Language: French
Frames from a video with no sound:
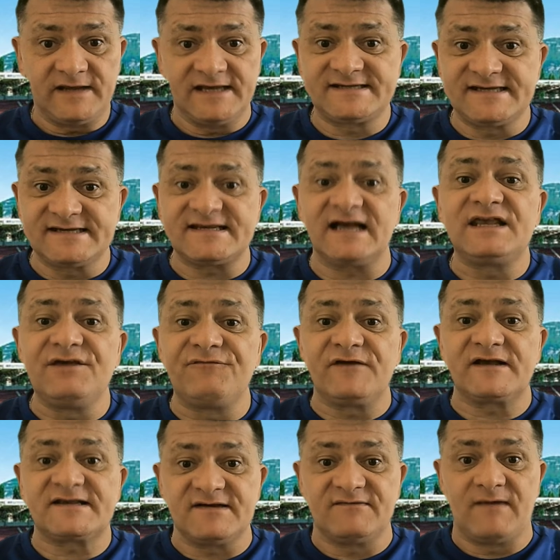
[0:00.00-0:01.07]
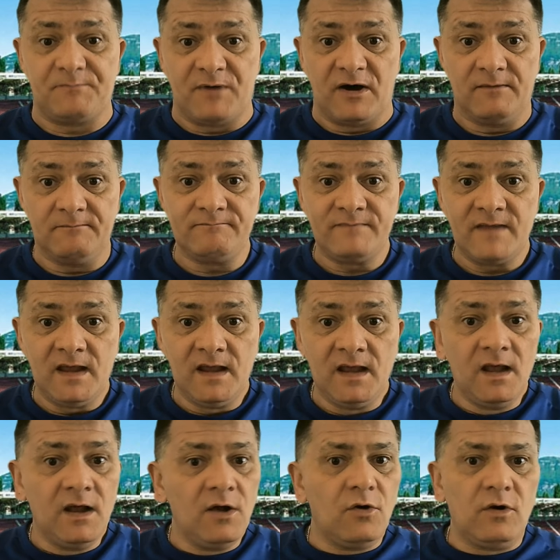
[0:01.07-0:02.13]
Et c'est ça qui fait que ça va pas.
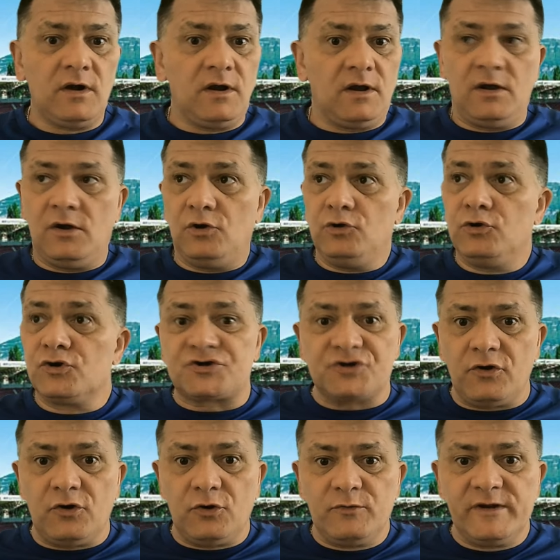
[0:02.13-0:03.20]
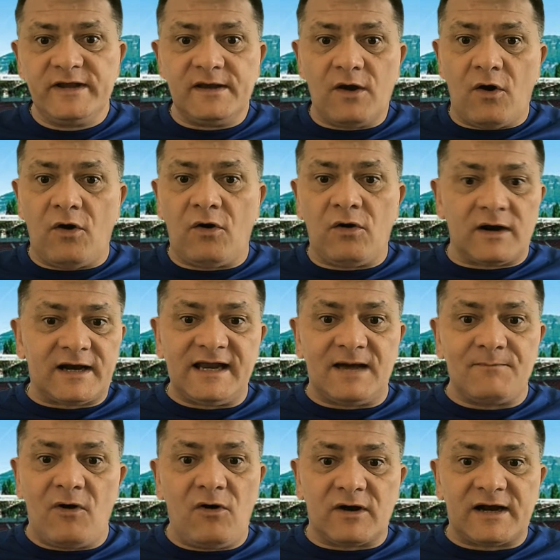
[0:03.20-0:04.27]
Le jeu, lui,
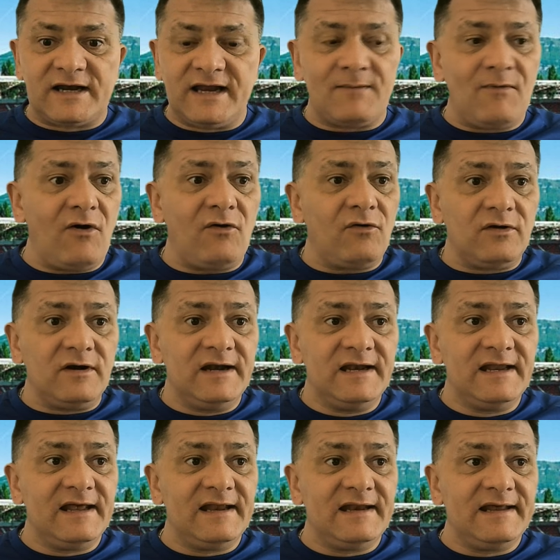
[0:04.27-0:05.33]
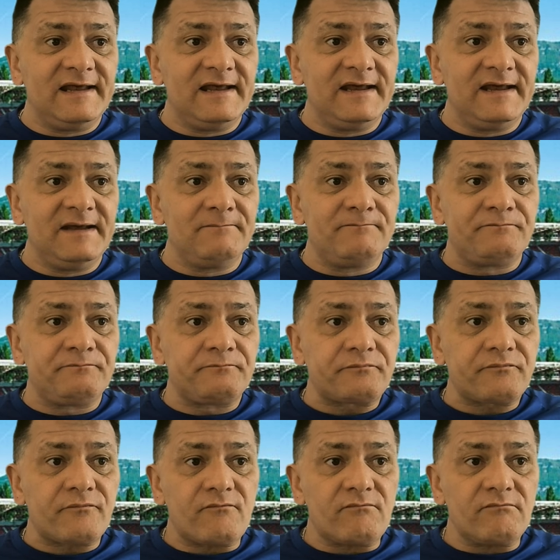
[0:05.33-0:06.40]
clairement, clairement, les,
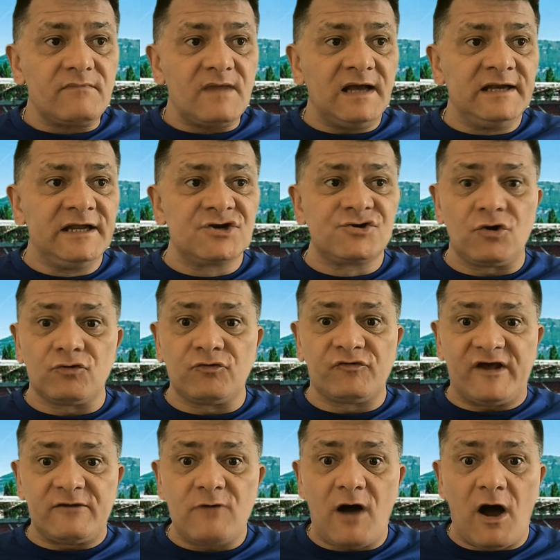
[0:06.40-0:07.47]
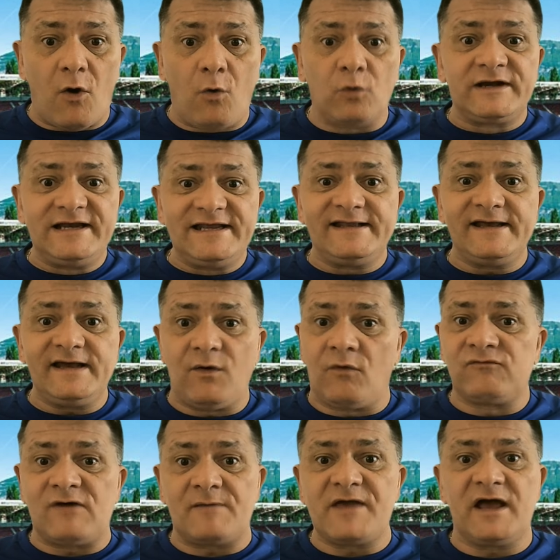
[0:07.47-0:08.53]
les, joueurs lausannois ont de l'idée.
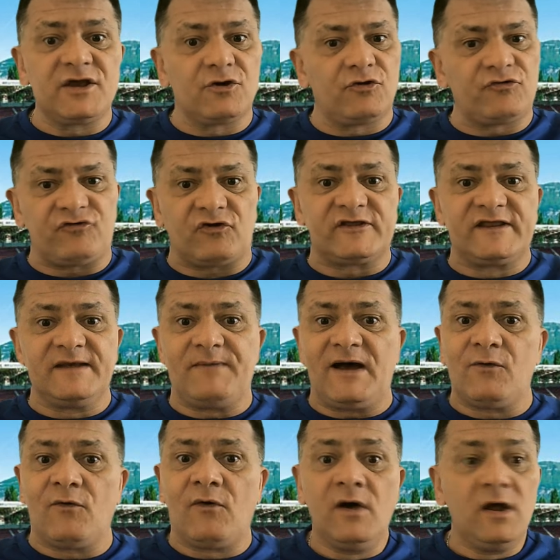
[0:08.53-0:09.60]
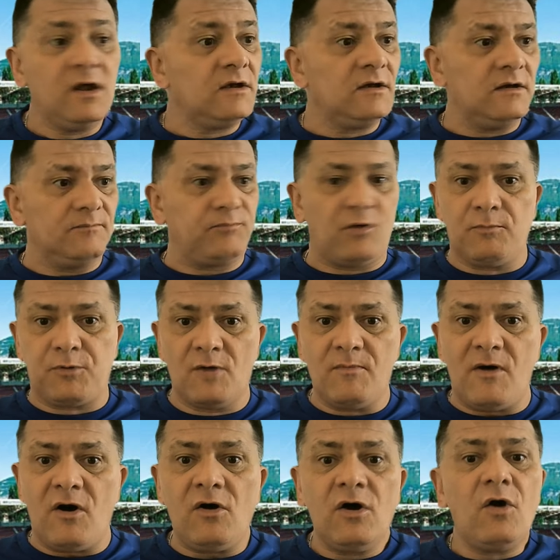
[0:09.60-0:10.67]
On voit bien, ils ressortent des ballons
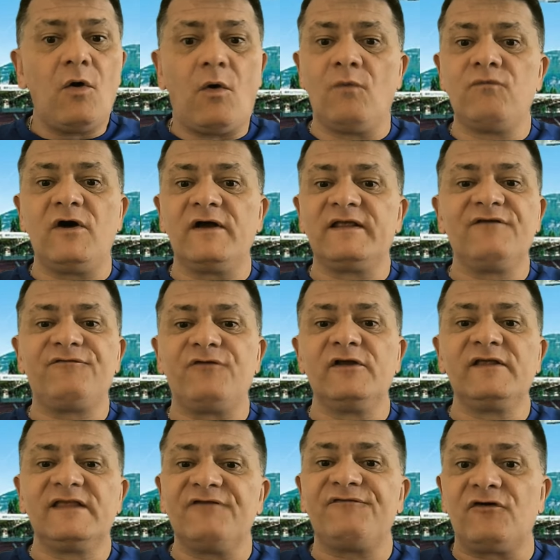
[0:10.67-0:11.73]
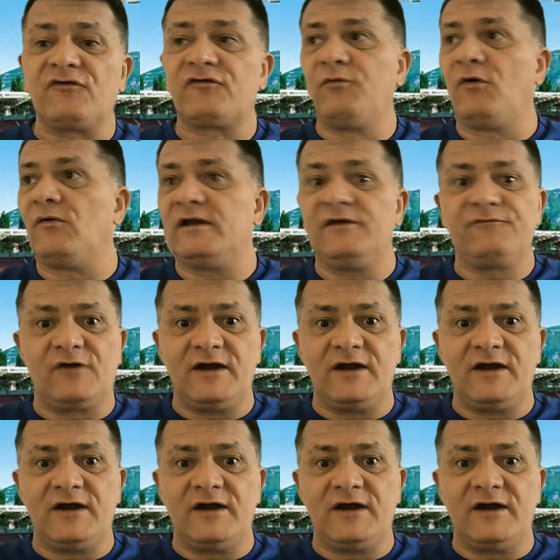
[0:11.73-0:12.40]
proprement. On voit des fois une défense, bon, des